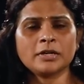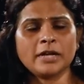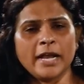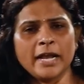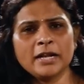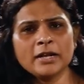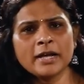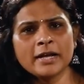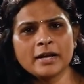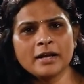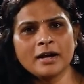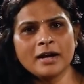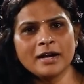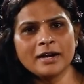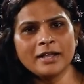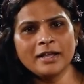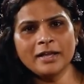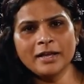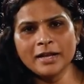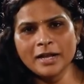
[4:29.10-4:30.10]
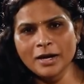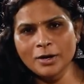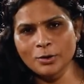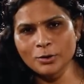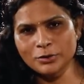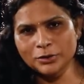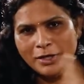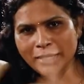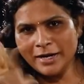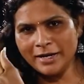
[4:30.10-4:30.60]
ట్రైన్లు ఎక్కగానే ఇలా
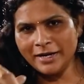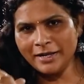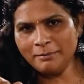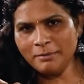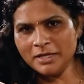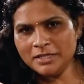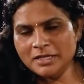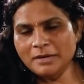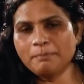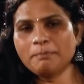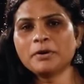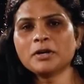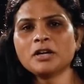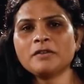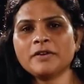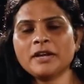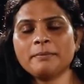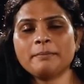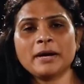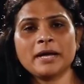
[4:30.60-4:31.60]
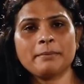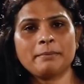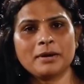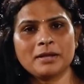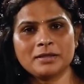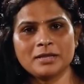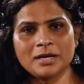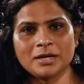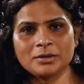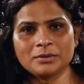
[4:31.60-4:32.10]
కొట్టగానే మా చప్పట్లు విని
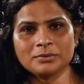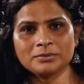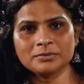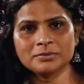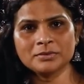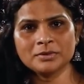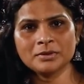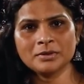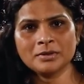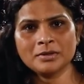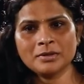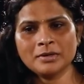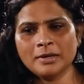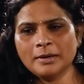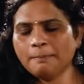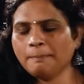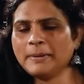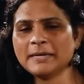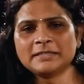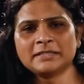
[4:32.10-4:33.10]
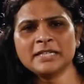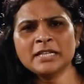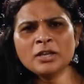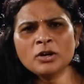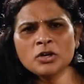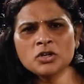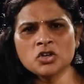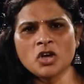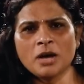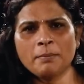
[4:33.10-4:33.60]
భయపడతారు
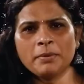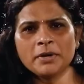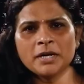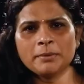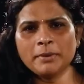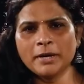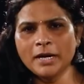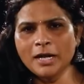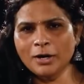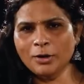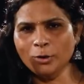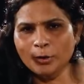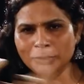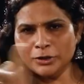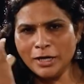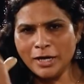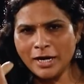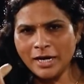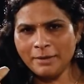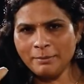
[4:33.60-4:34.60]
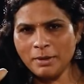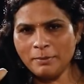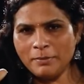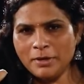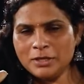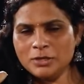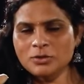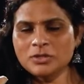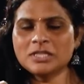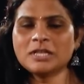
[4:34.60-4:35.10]
బస్తీలలో షాప్ అయ్యేటప్పుడు ఇలా కొట్టగానే
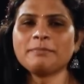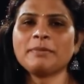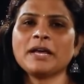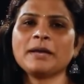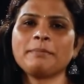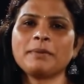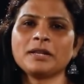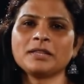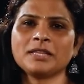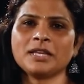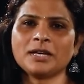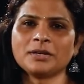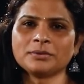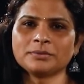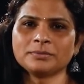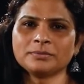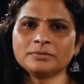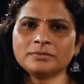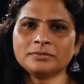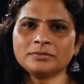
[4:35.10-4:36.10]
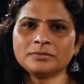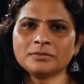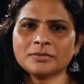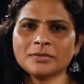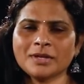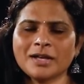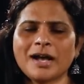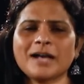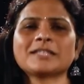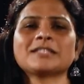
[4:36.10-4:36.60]
మమ్మల్ని చూసి భయపడతారు
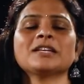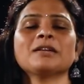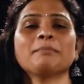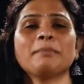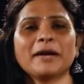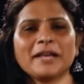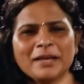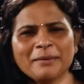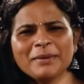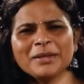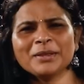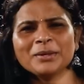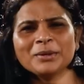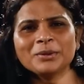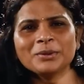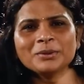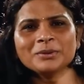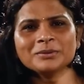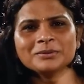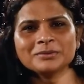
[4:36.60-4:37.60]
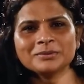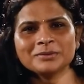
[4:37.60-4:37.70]
అసలు భయం ఎందుకు